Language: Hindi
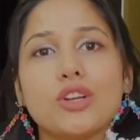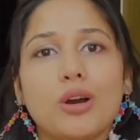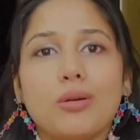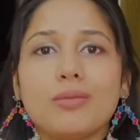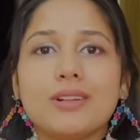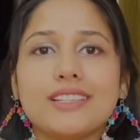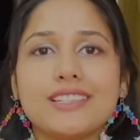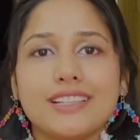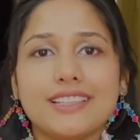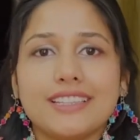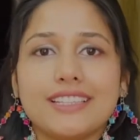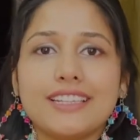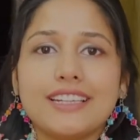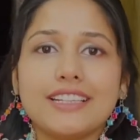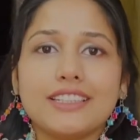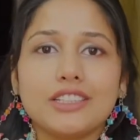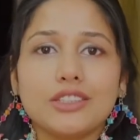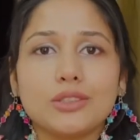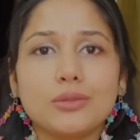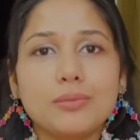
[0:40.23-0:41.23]
नॉर्मल चलते
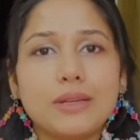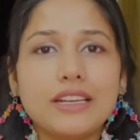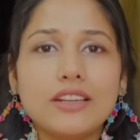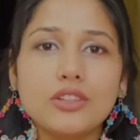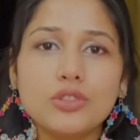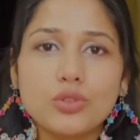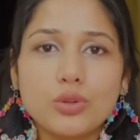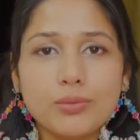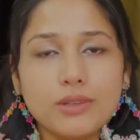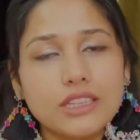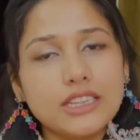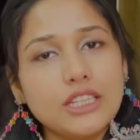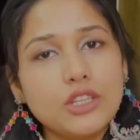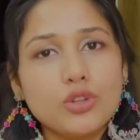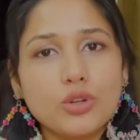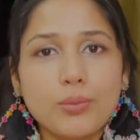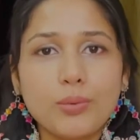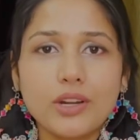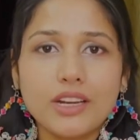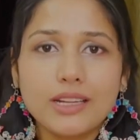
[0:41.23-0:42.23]
रहता है तो मैंने जो भी
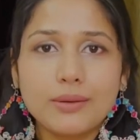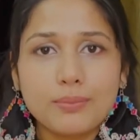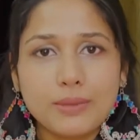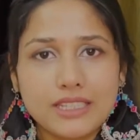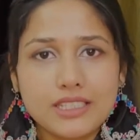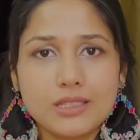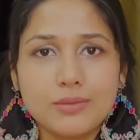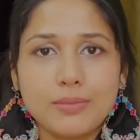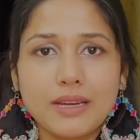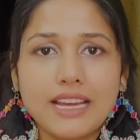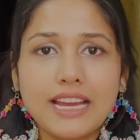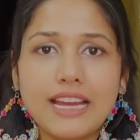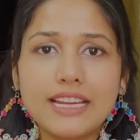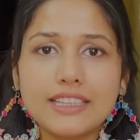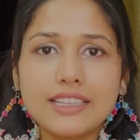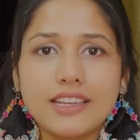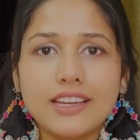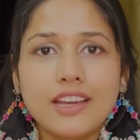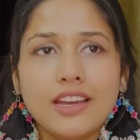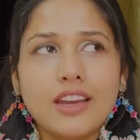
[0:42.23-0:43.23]
तीनों प्रोडक्ट बेस्ट मंगाए
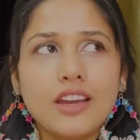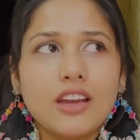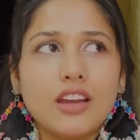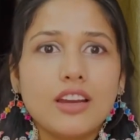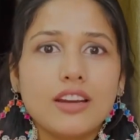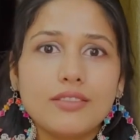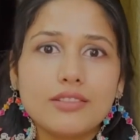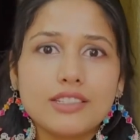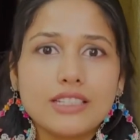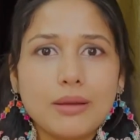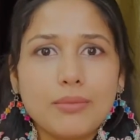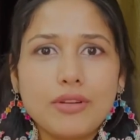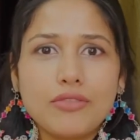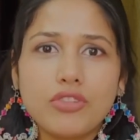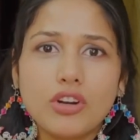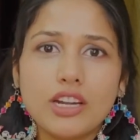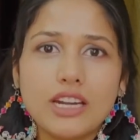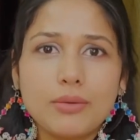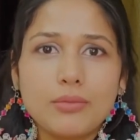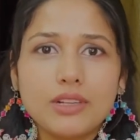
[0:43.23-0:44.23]
थे सब
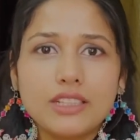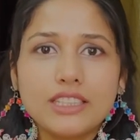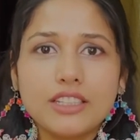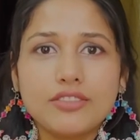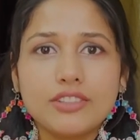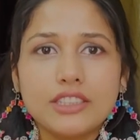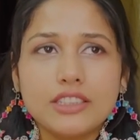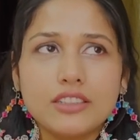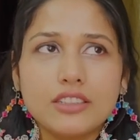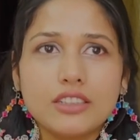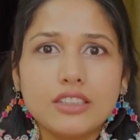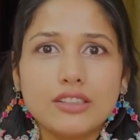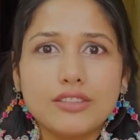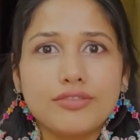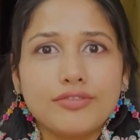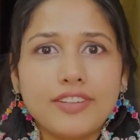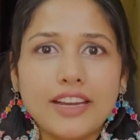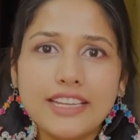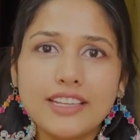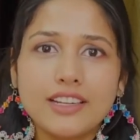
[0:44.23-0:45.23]
अफोर्डेबल थे
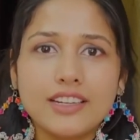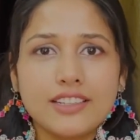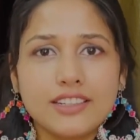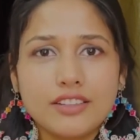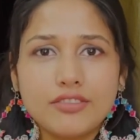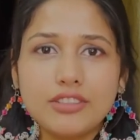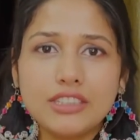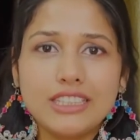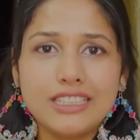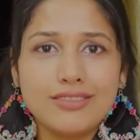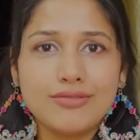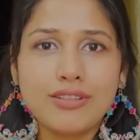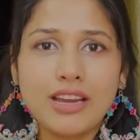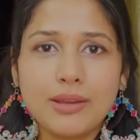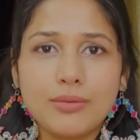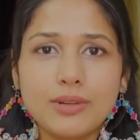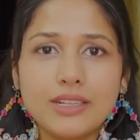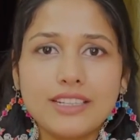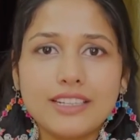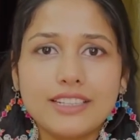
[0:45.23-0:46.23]
फाइव हंड्रेड विद इन
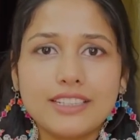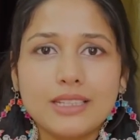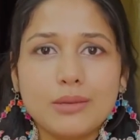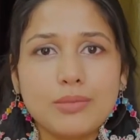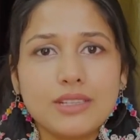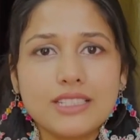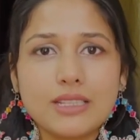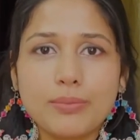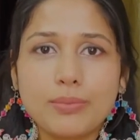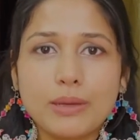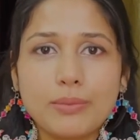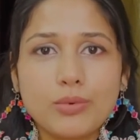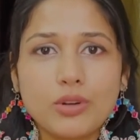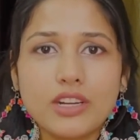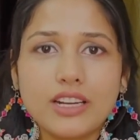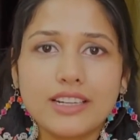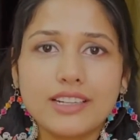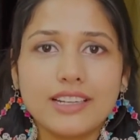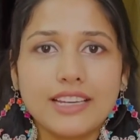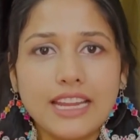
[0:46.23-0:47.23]
फाइव हंड्रेड थे मैं सबके
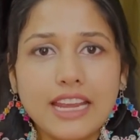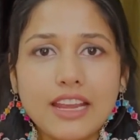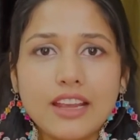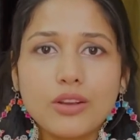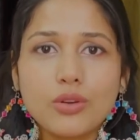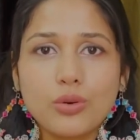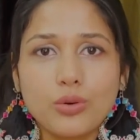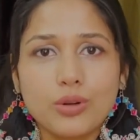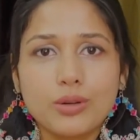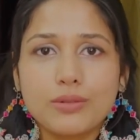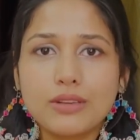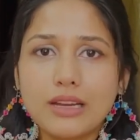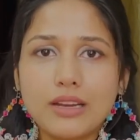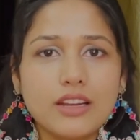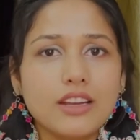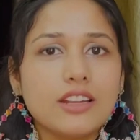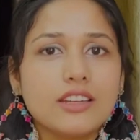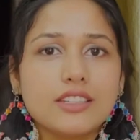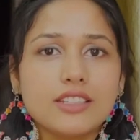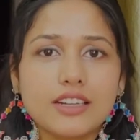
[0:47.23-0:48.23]
प्रोडक्ट लिंक कोड
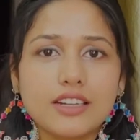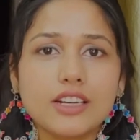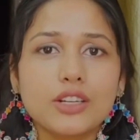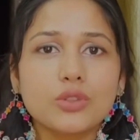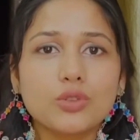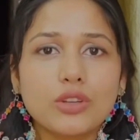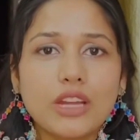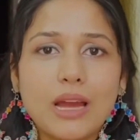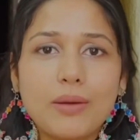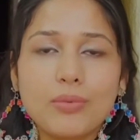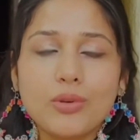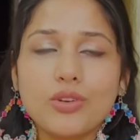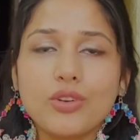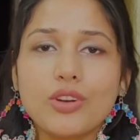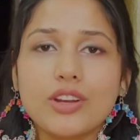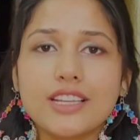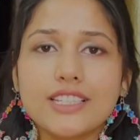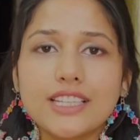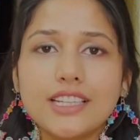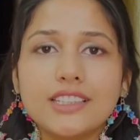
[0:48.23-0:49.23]
शेयर कर दूंगी आप लोगों
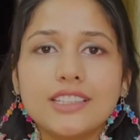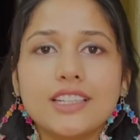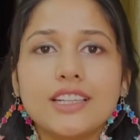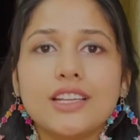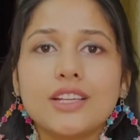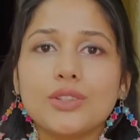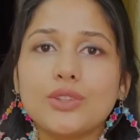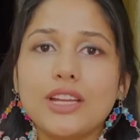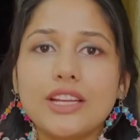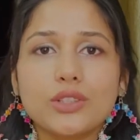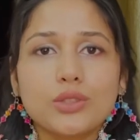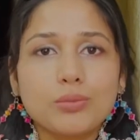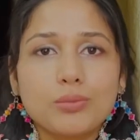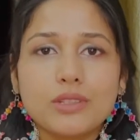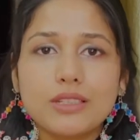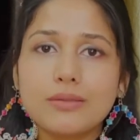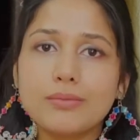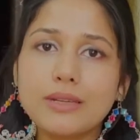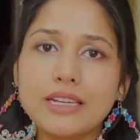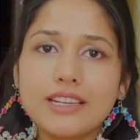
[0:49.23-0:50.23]
के साथ तो एक तो
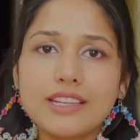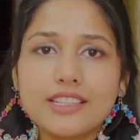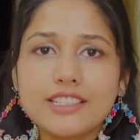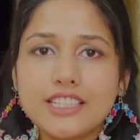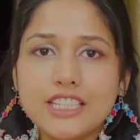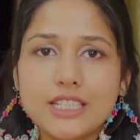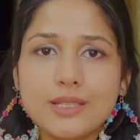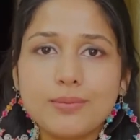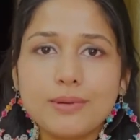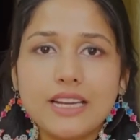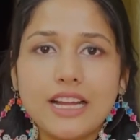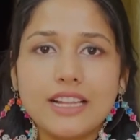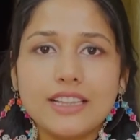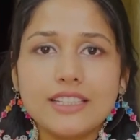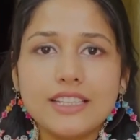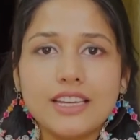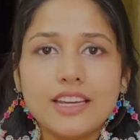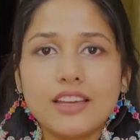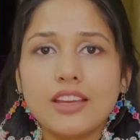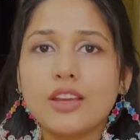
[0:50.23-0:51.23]
मुझे मैंने एक्सचेंज पे डाल
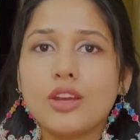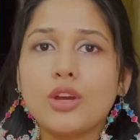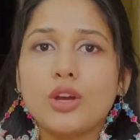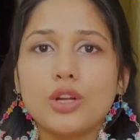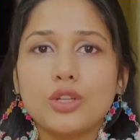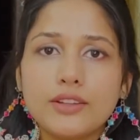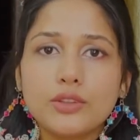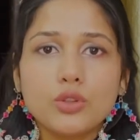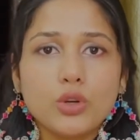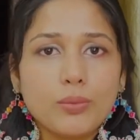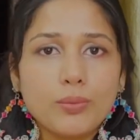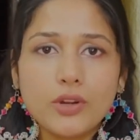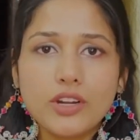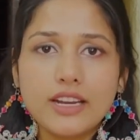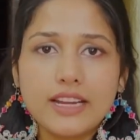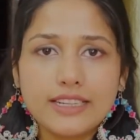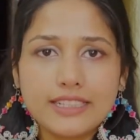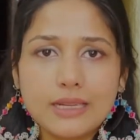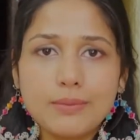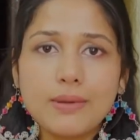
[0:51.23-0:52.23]
लिया और दो
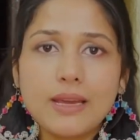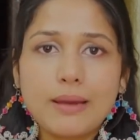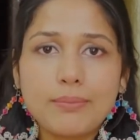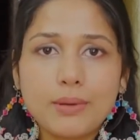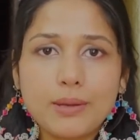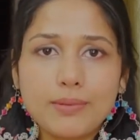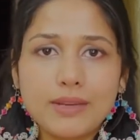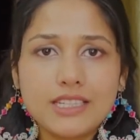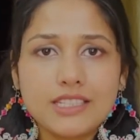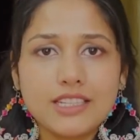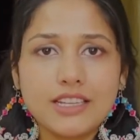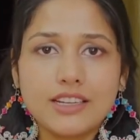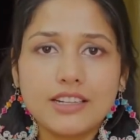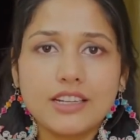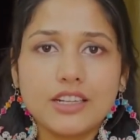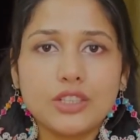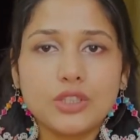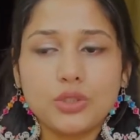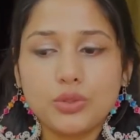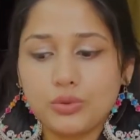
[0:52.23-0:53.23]
प्रोडक्ट है मैं आपके पास शेयर
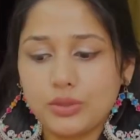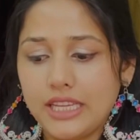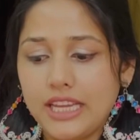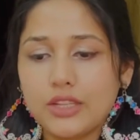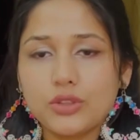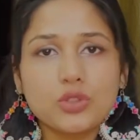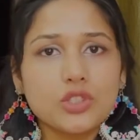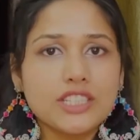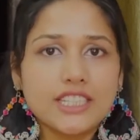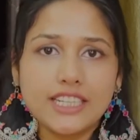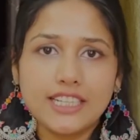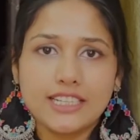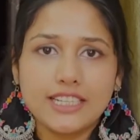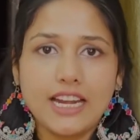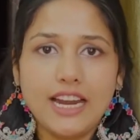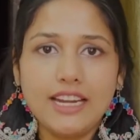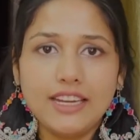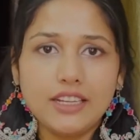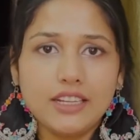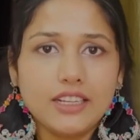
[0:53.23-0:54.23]
करती हूँ एक तो
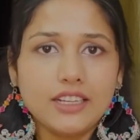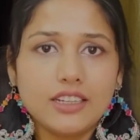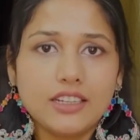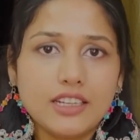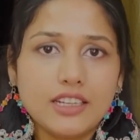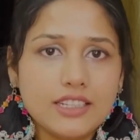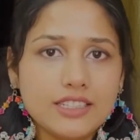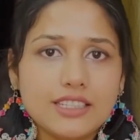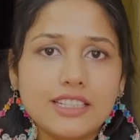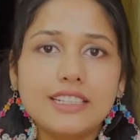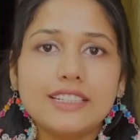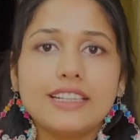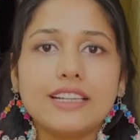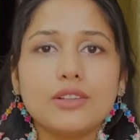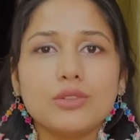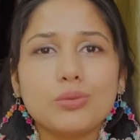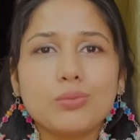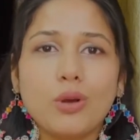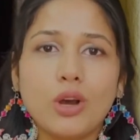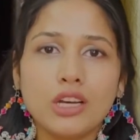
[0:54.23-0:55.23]
चिकनकारी सेट uh,
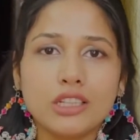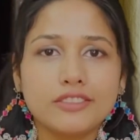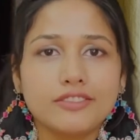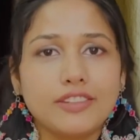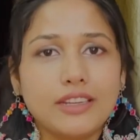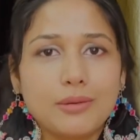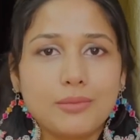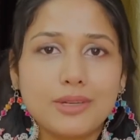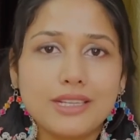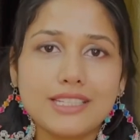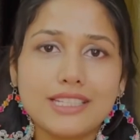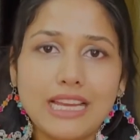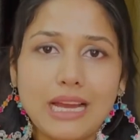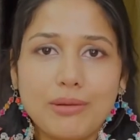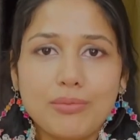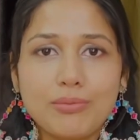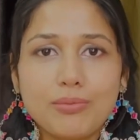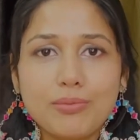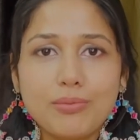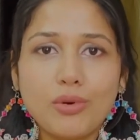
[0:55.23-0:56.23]
है जो बहुत फेमस है
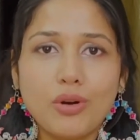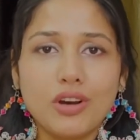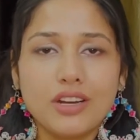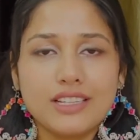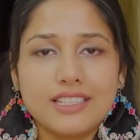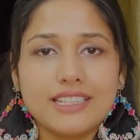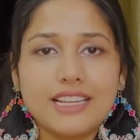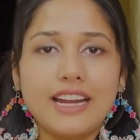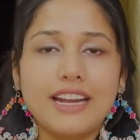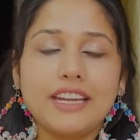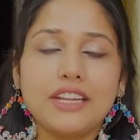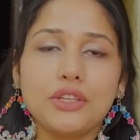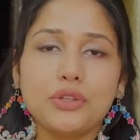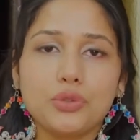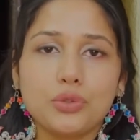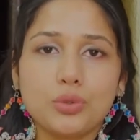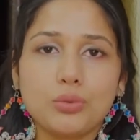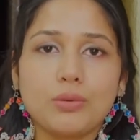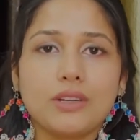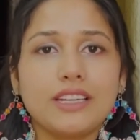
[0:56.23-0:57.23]
आप बहुत सारे
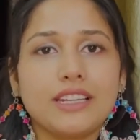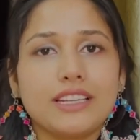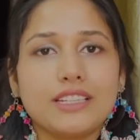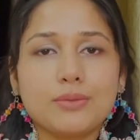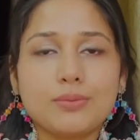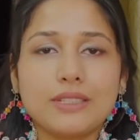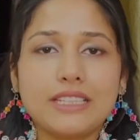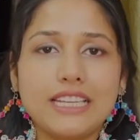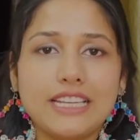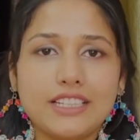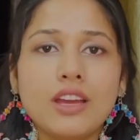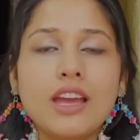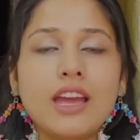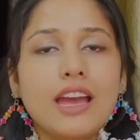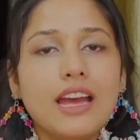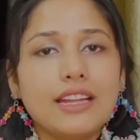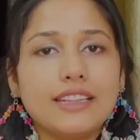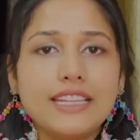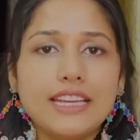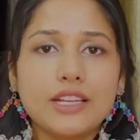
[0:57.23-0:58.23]
यूट्यूबर या इस पर देख
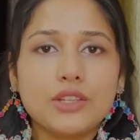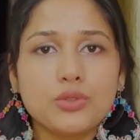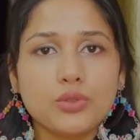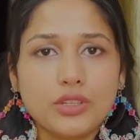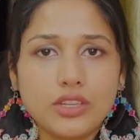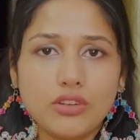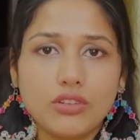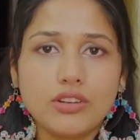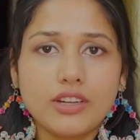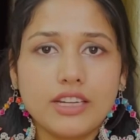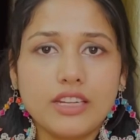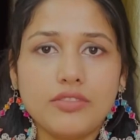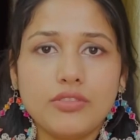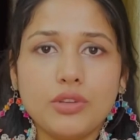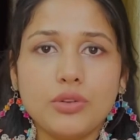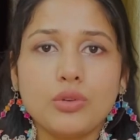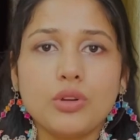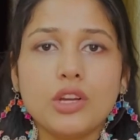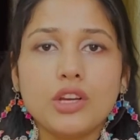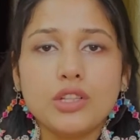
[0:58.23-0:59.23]
देख चुके होगे
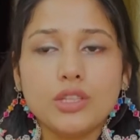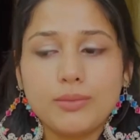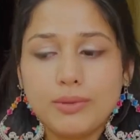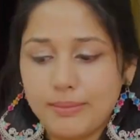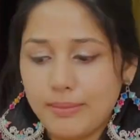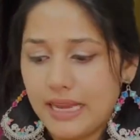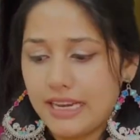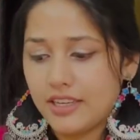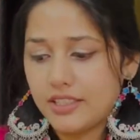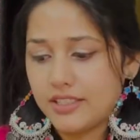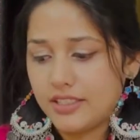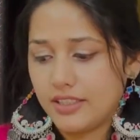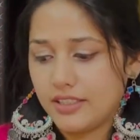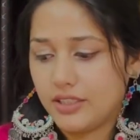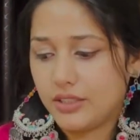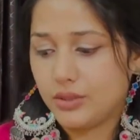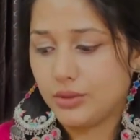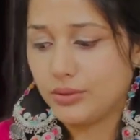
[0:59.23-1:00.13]
रिव्यू तो मैं पहले शेयर करती